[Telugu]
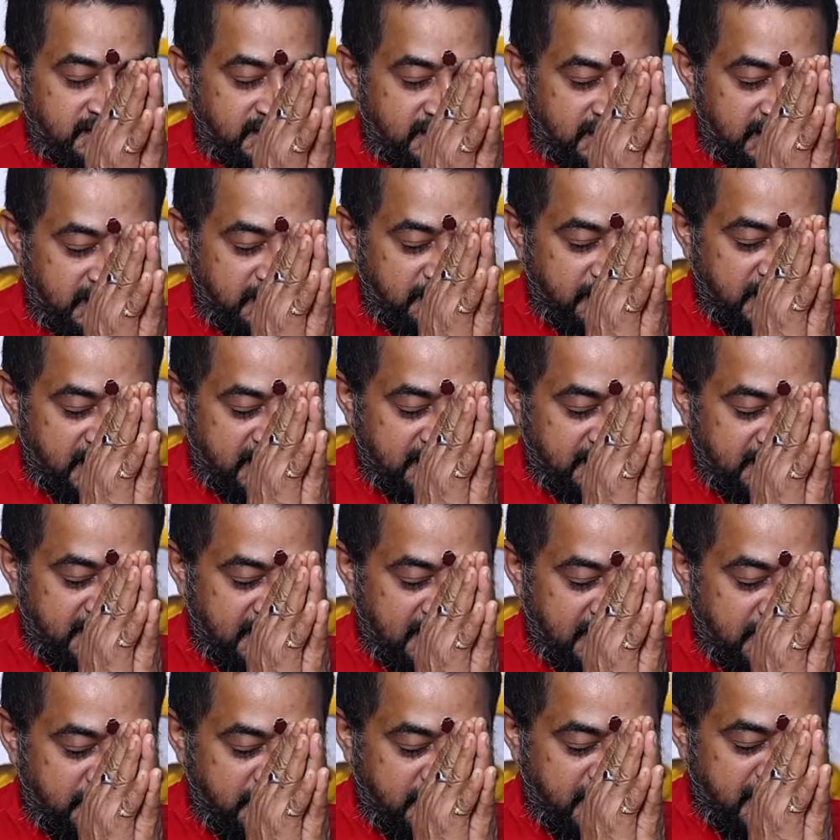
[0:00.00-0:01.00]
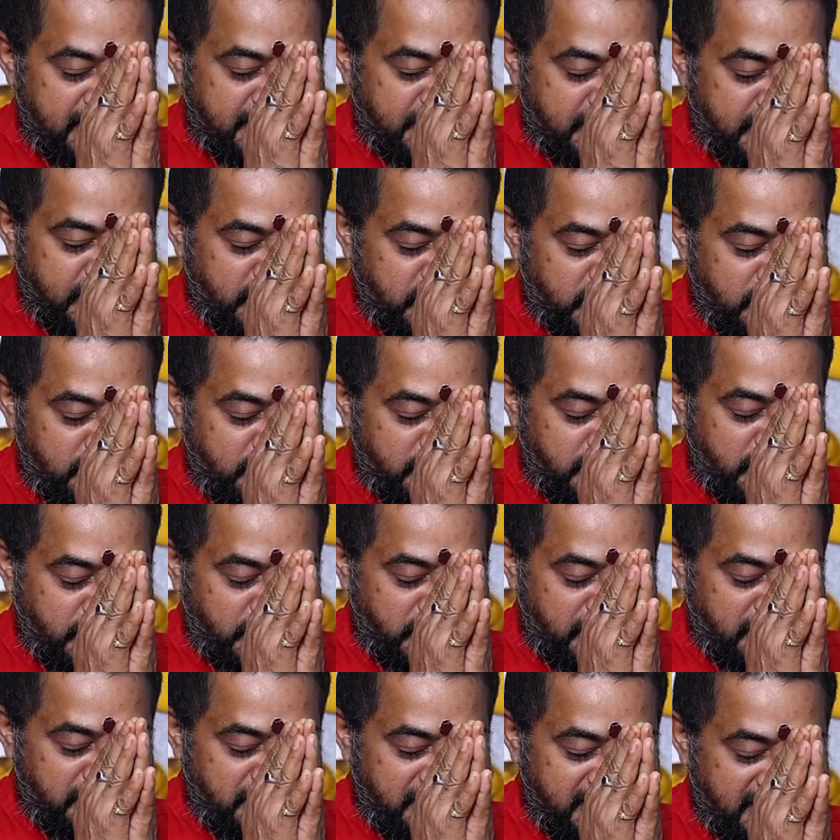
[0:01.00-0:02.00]
శ్రీమాత్రే నమ శ్రీ
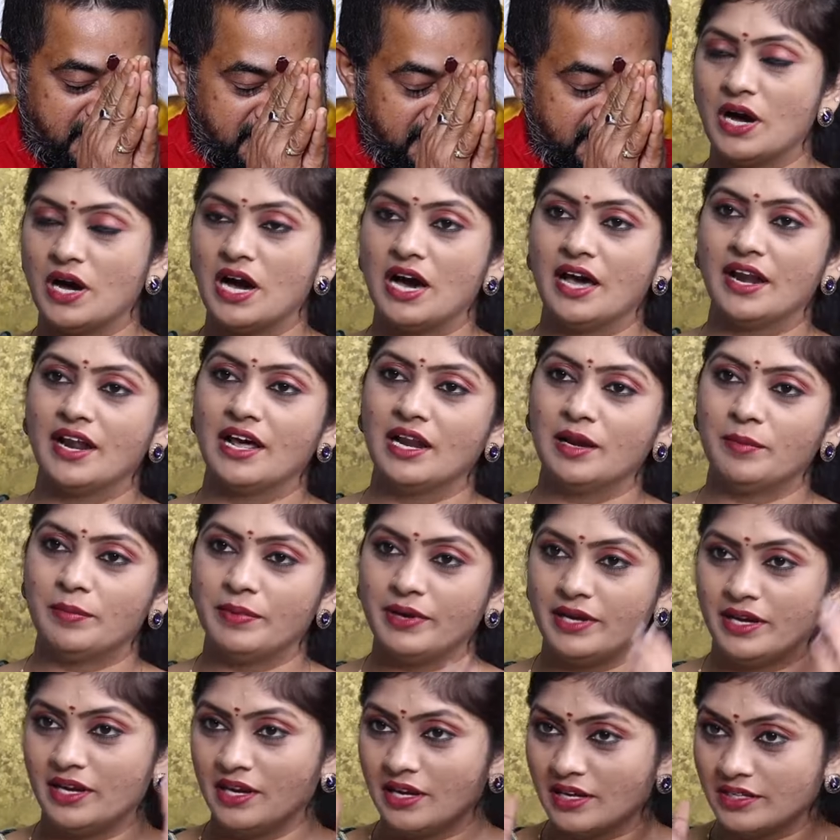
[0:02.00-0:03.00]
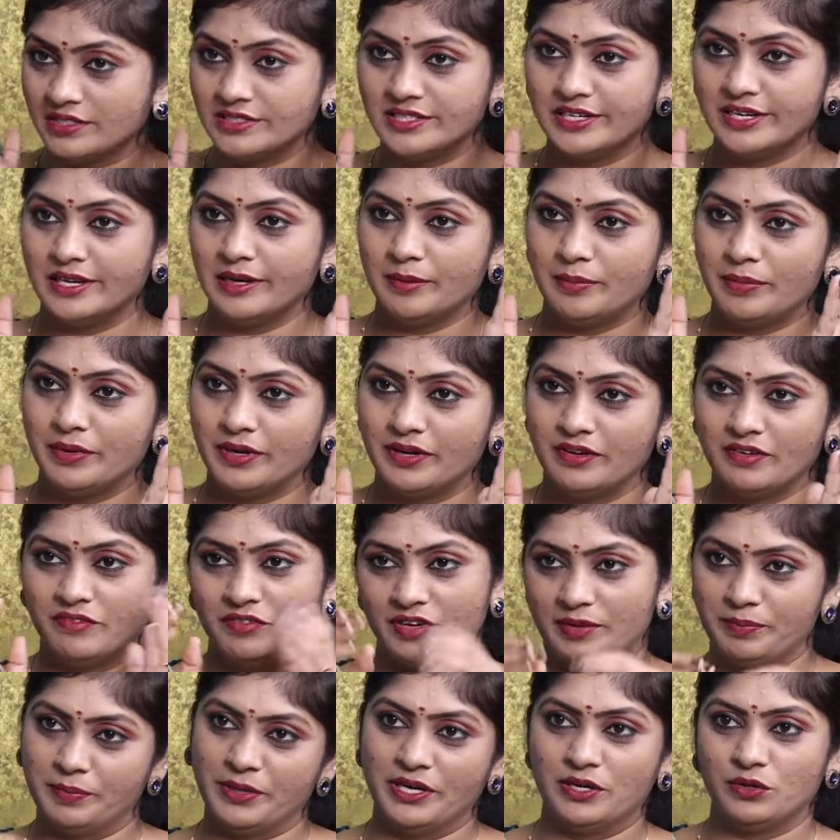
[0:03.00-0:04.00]
గురుభ్యో నమ హారాలపైన
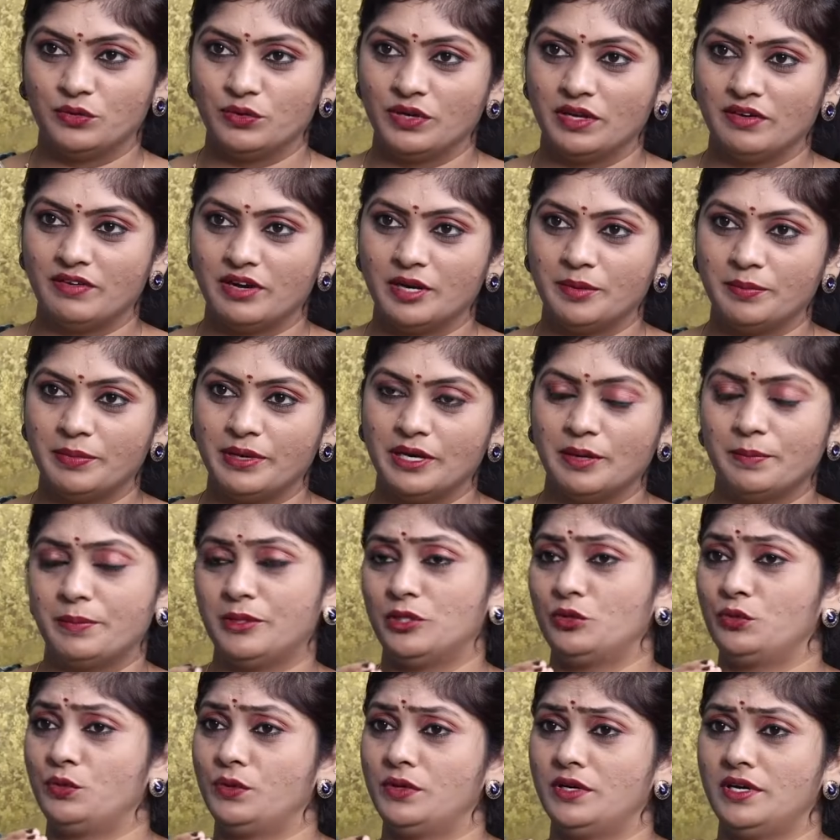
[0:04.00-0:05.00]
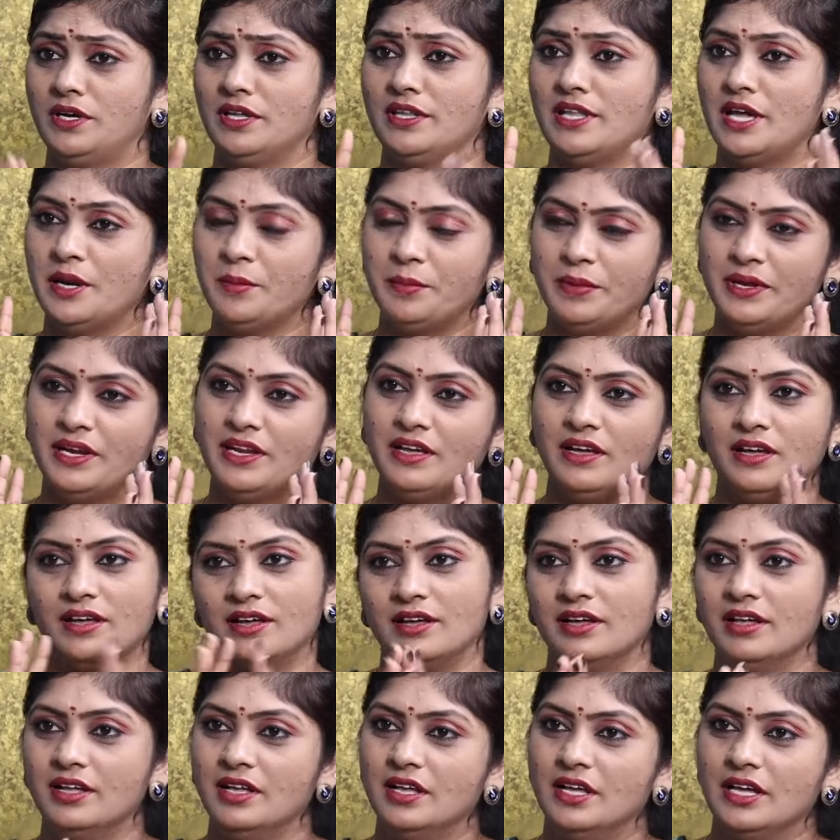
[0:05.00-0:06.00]
జడలపై పెట్టుకునే వాటిపైన ప్రతి ఒక్క దానిపైన
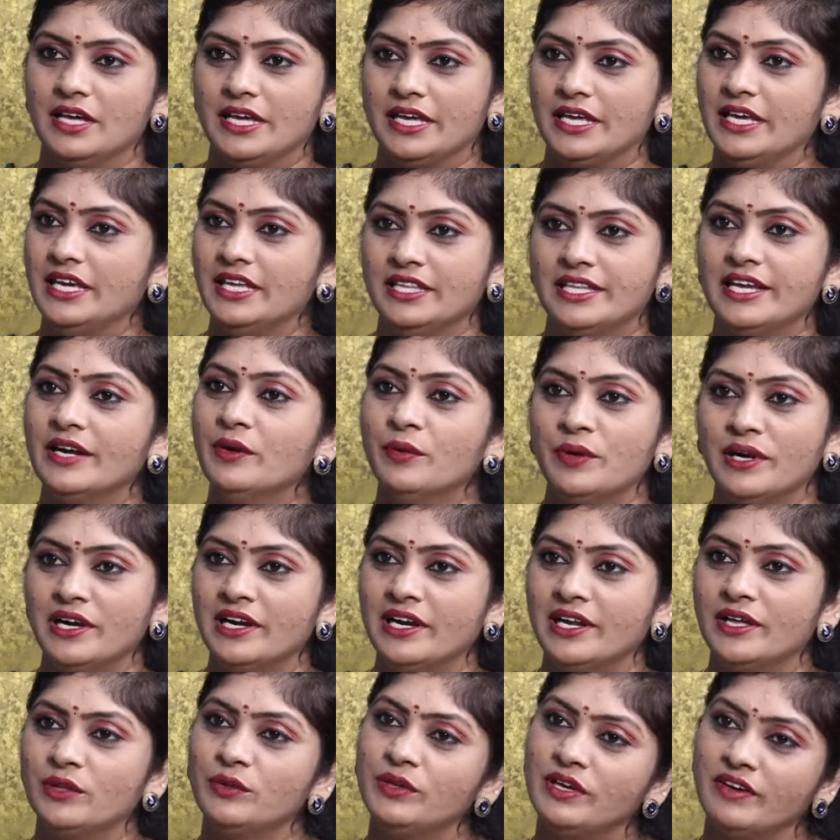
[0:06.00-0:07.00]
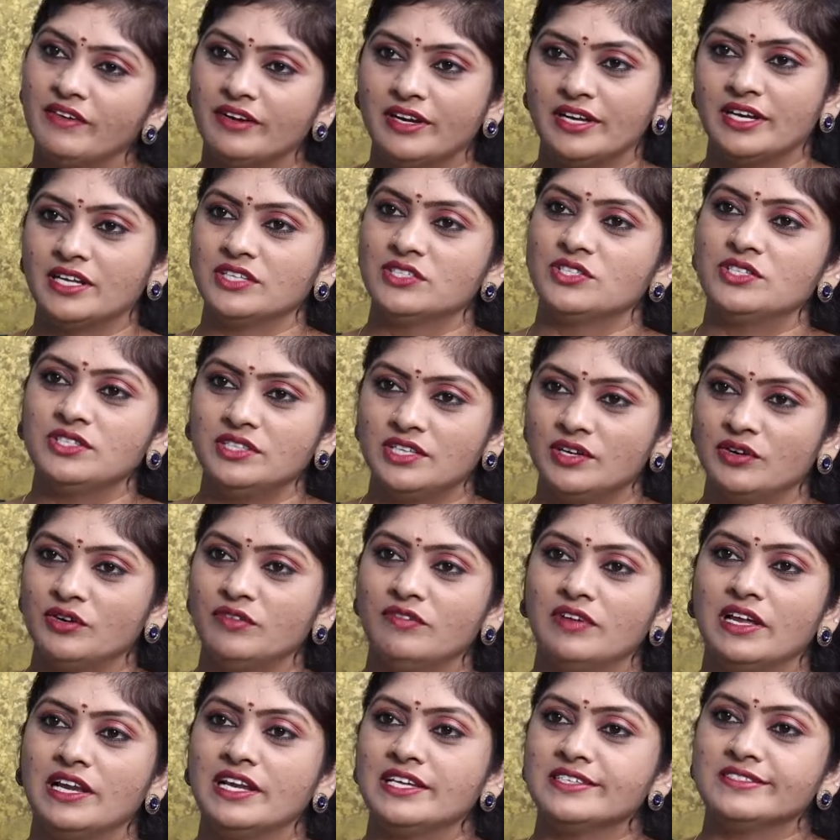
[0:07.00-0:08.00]
ఈ దేవుడు అనలేదు లేదు ఎవరికి నచ్చిన
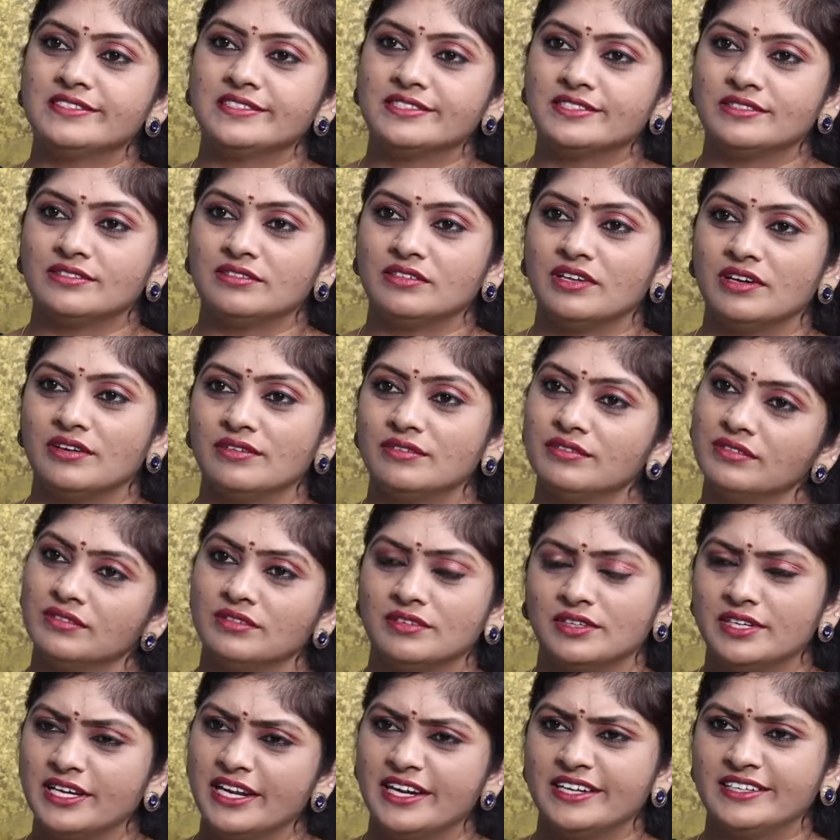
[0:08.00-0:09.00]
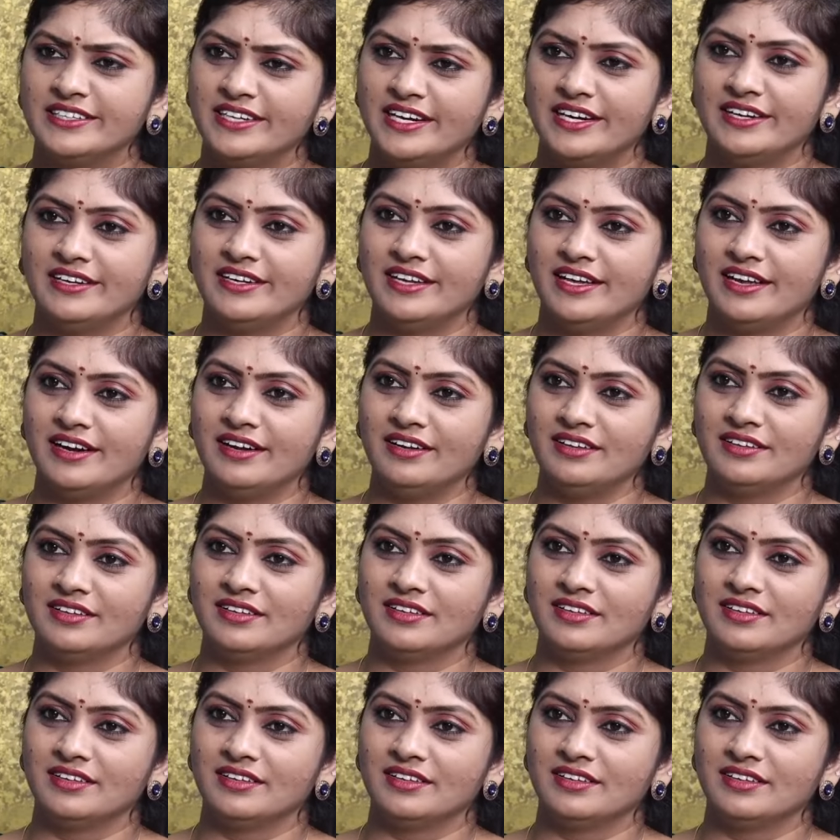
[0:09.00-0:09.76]
దేవుడిని వాళ్ళు వేసేస్తున్నారు కరెక్టే అంటారా